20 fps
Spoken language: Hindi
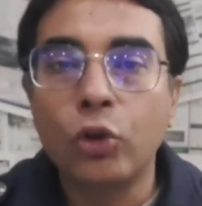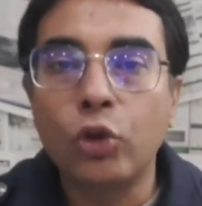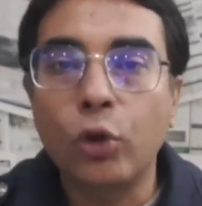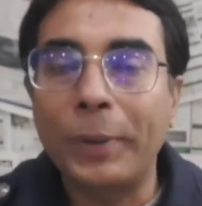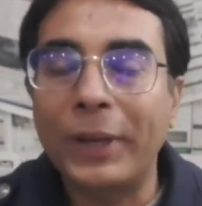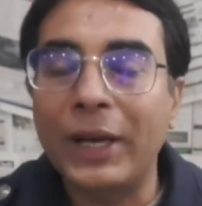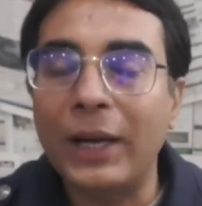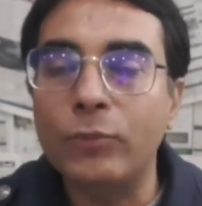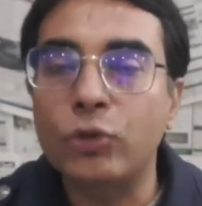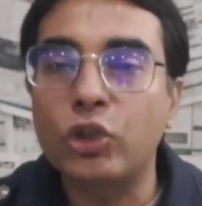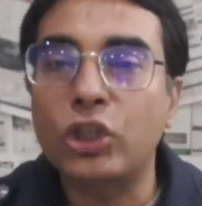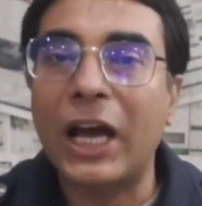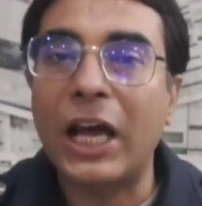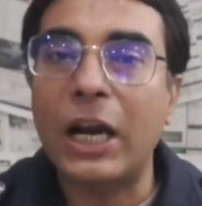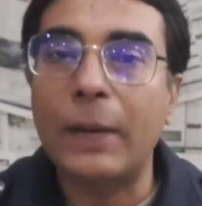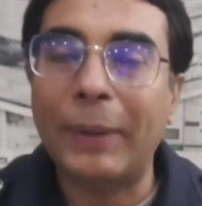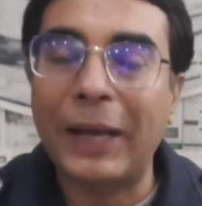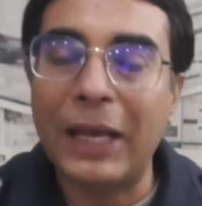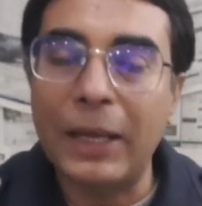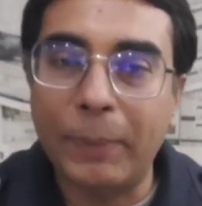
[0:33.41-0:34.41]
तो फिर हम
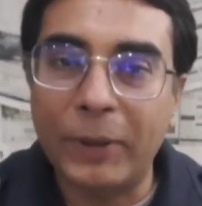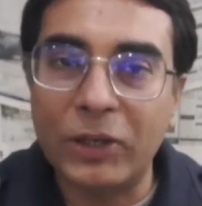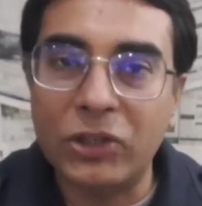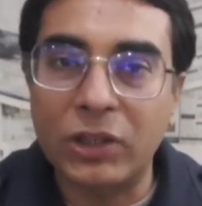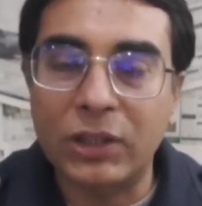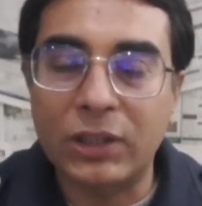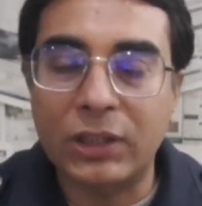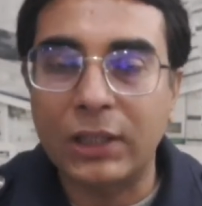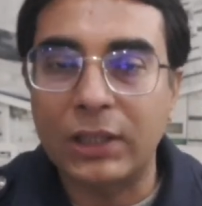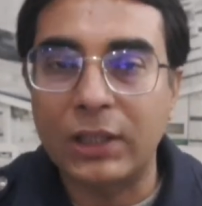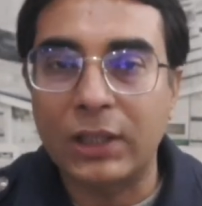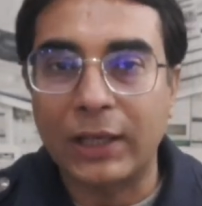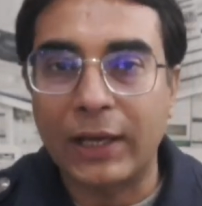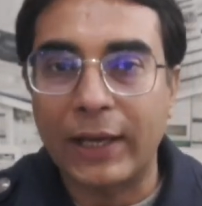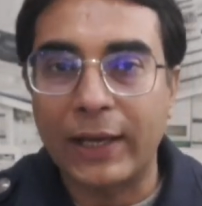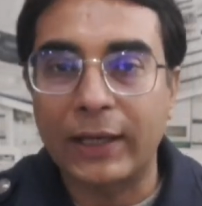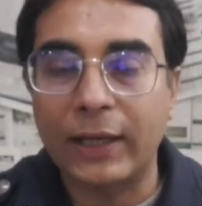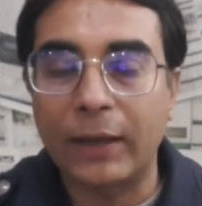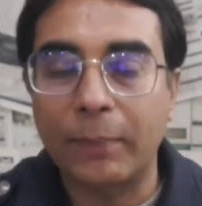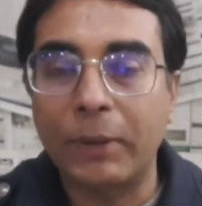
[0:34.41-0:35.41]
चारपाई पर जीत के
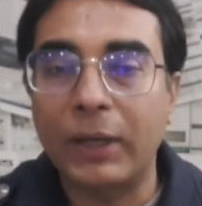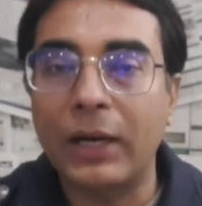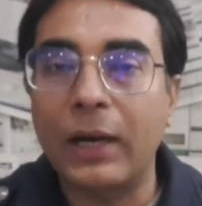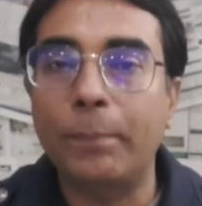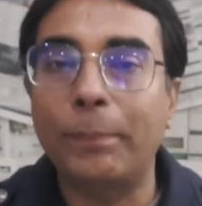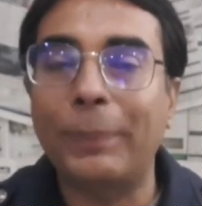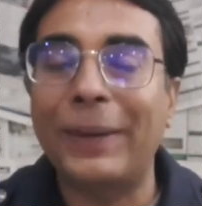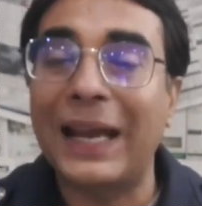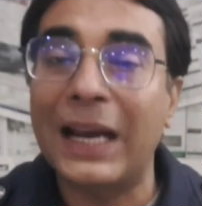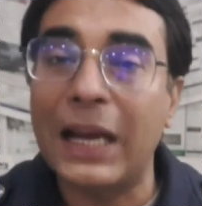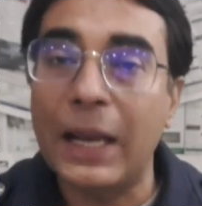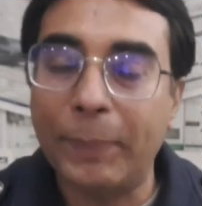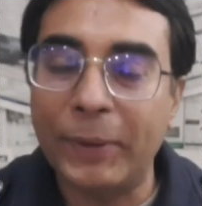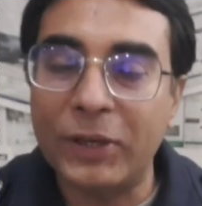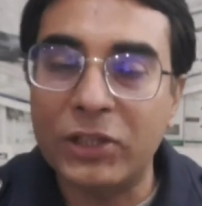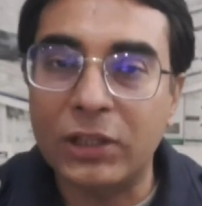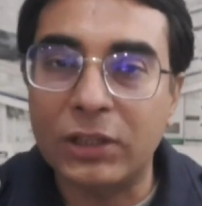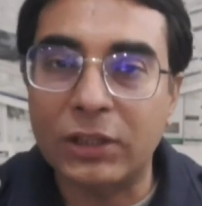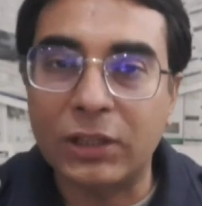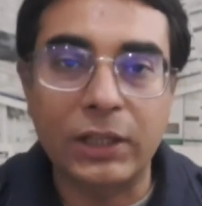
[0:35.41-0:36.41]
दिखाएंगे फिर हम प्याले
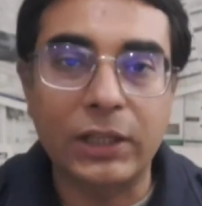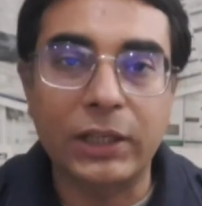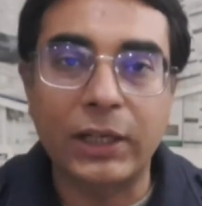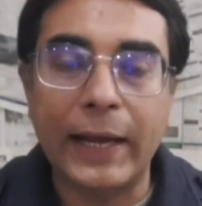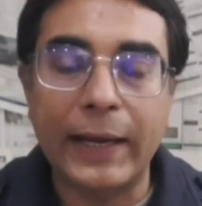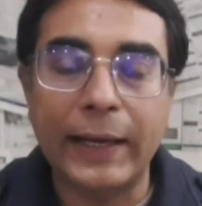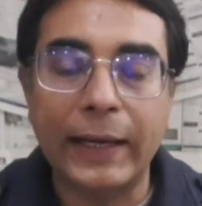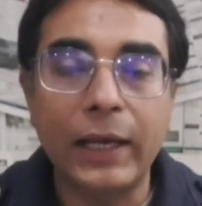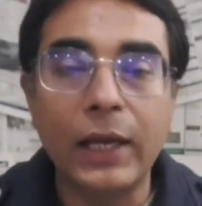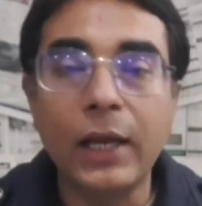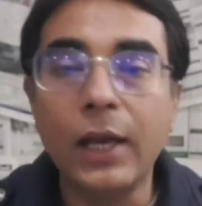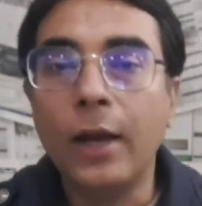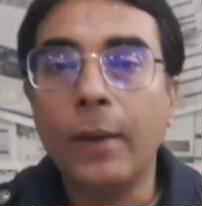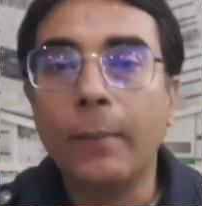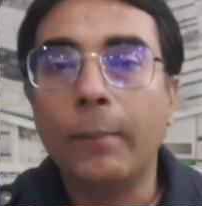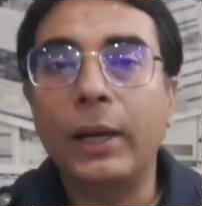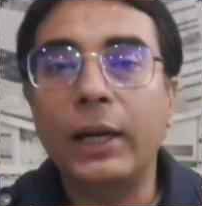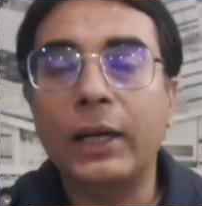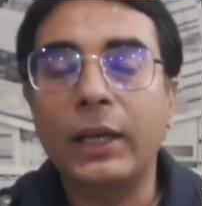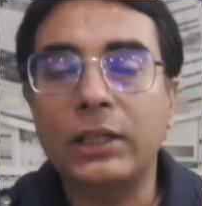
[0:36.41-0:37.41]
पर जीत के दिखाएंगे
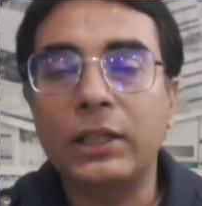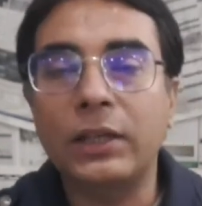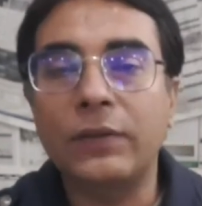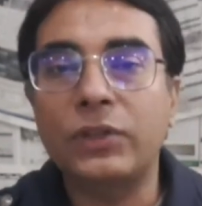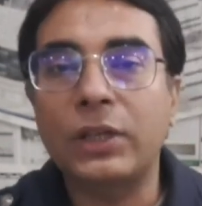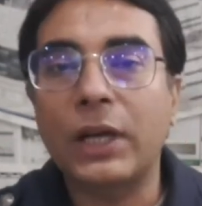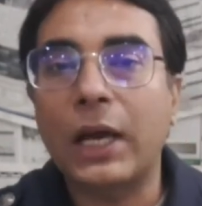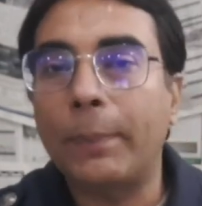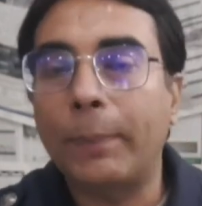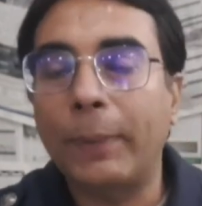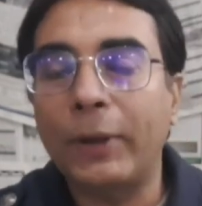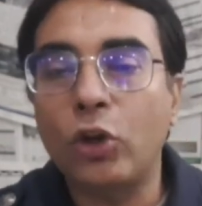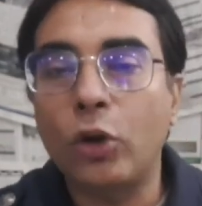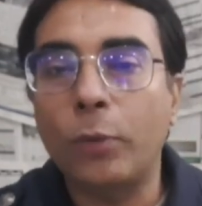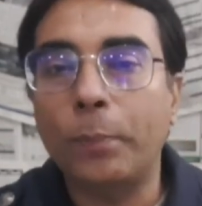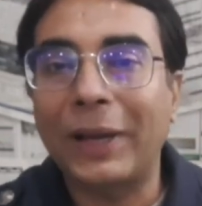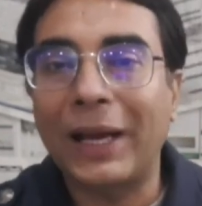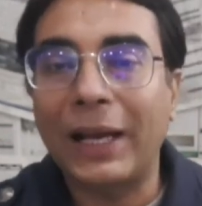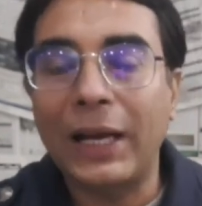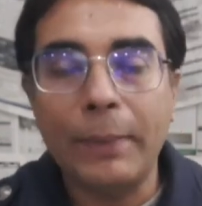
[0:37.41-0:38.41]
बल्कि सिर्फ चारपाई
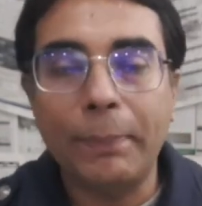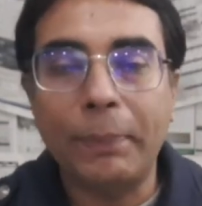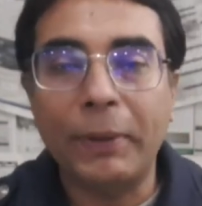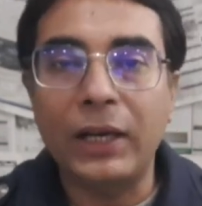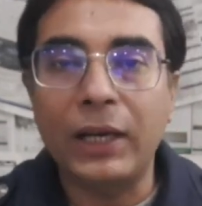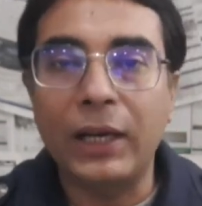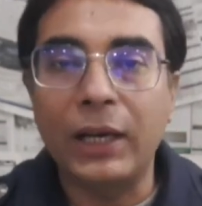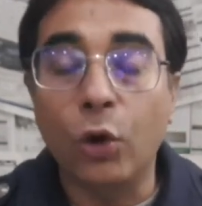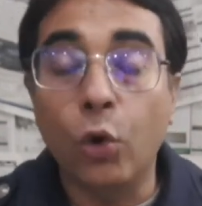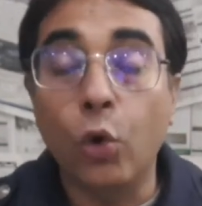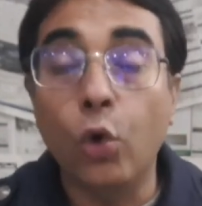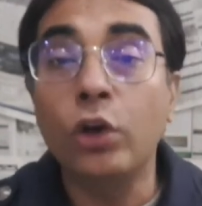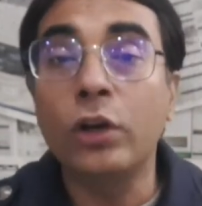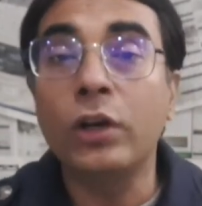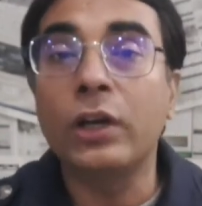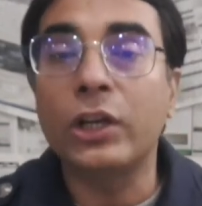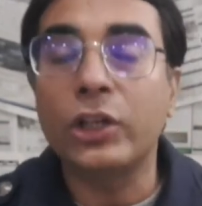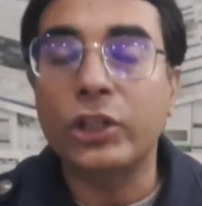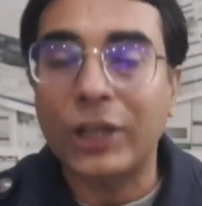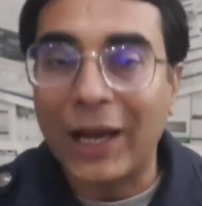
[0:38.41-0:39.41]
और प्याले पर नहीं
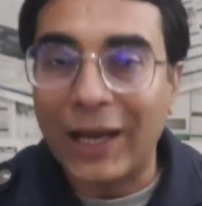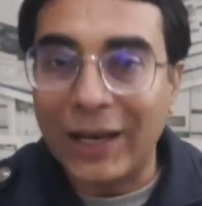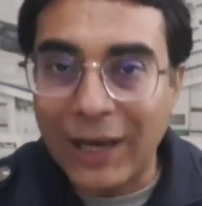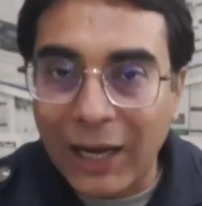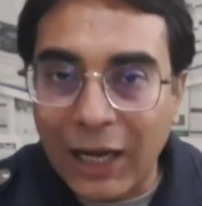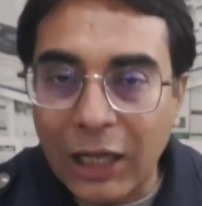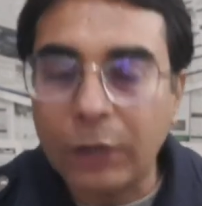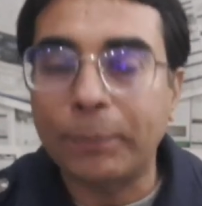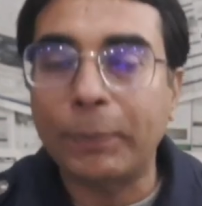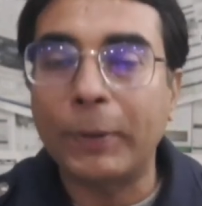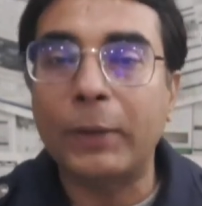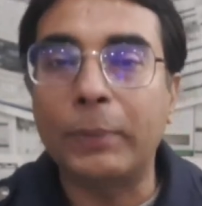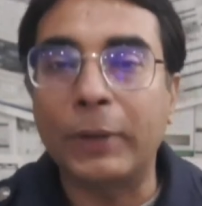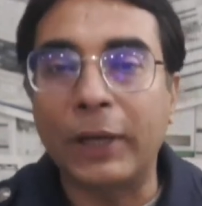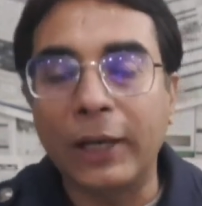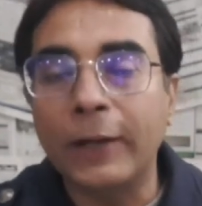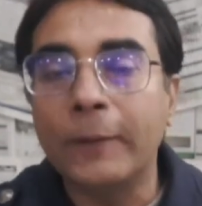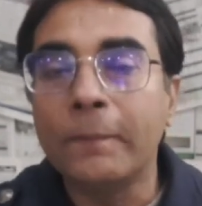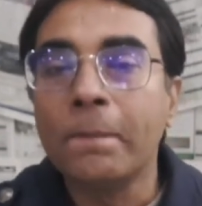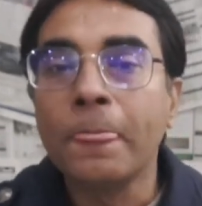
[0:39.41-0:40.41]
उन निशानात पर
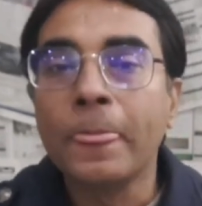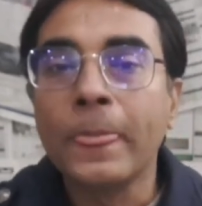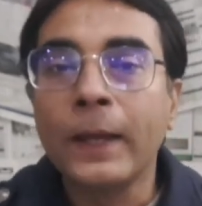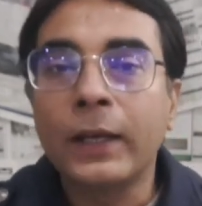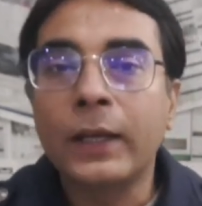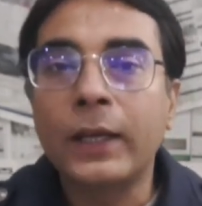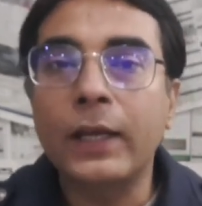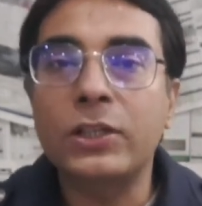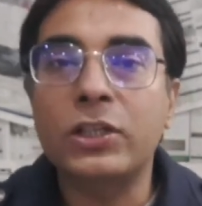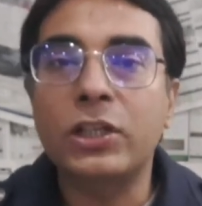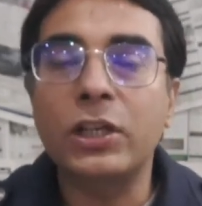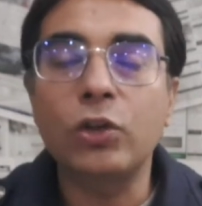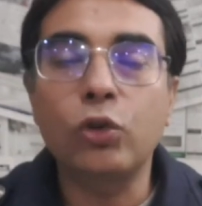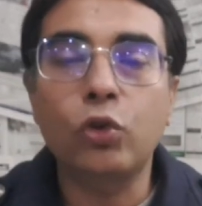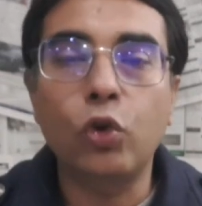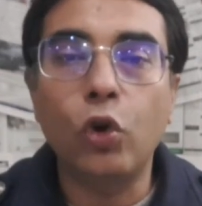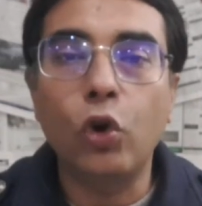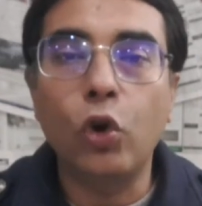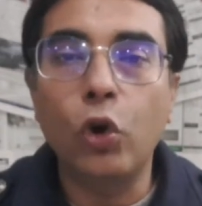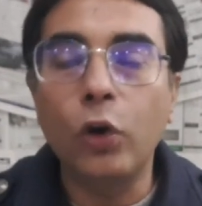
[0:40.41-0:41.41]
भी कि
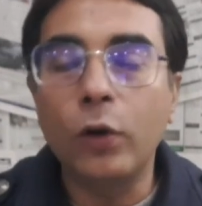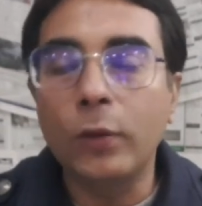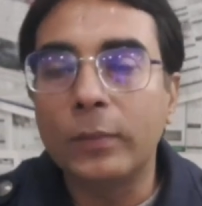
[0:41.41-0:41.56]
जिनको